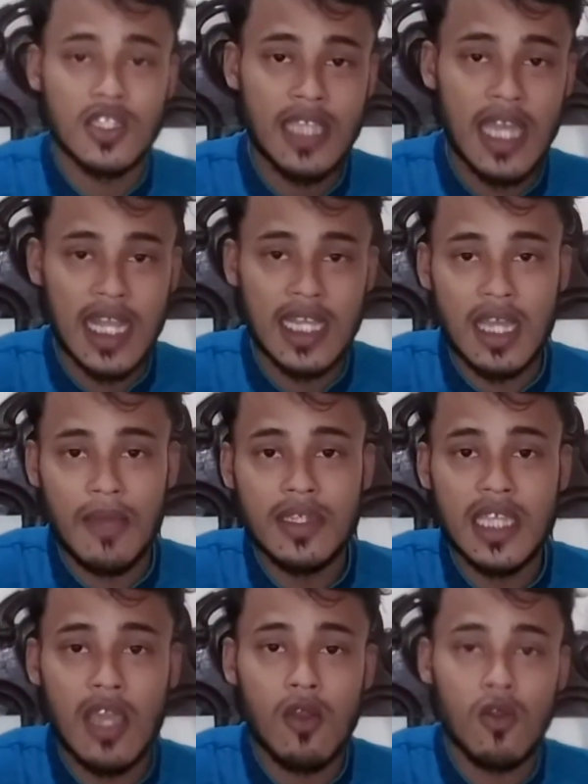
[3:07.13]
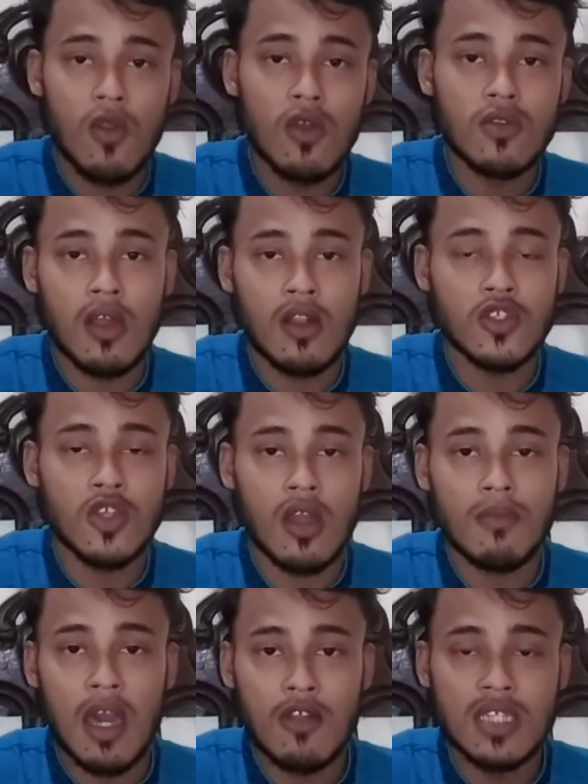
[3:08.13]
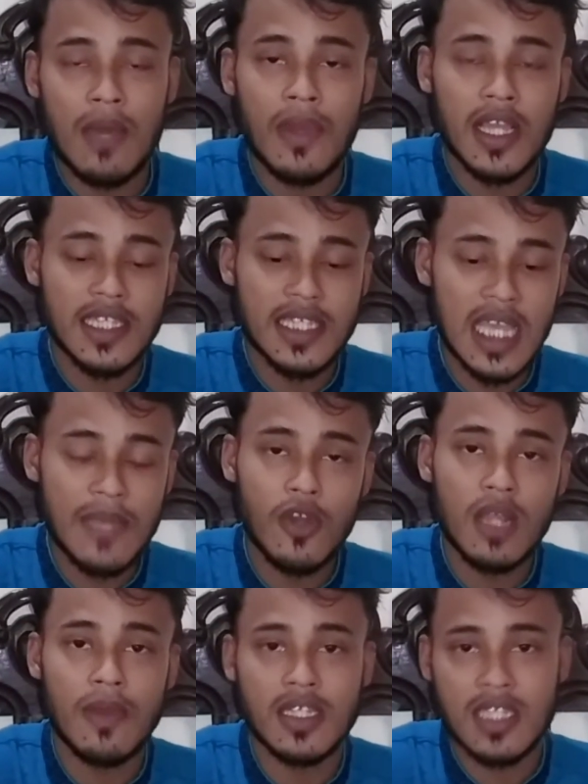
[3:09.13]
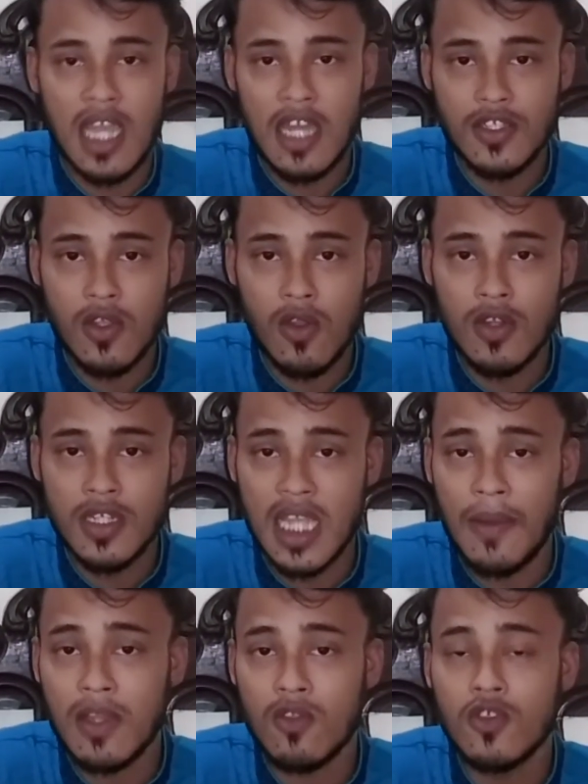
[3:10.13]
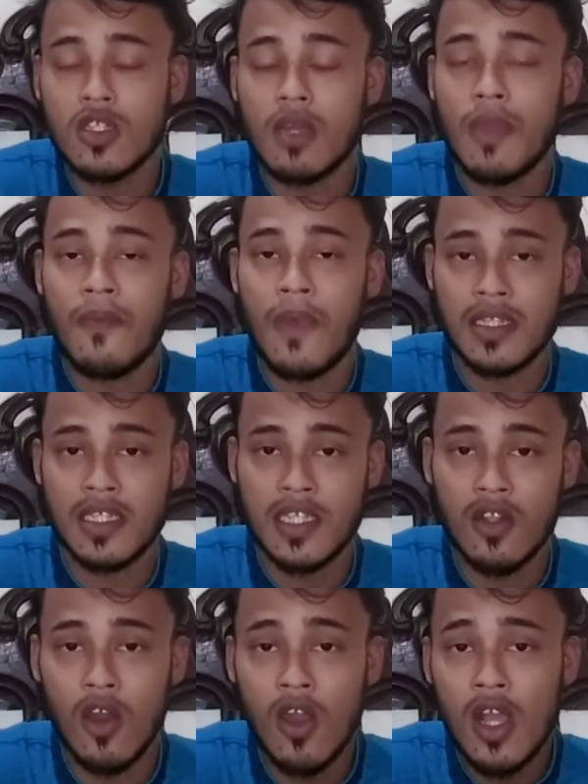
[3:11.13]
দেখা যাবে যে অন্য অন্য সকল মানুষ আমাকে যেই পরিমাণ সাহায্য করছে আমার দুঃসময়ে পাশে ছিল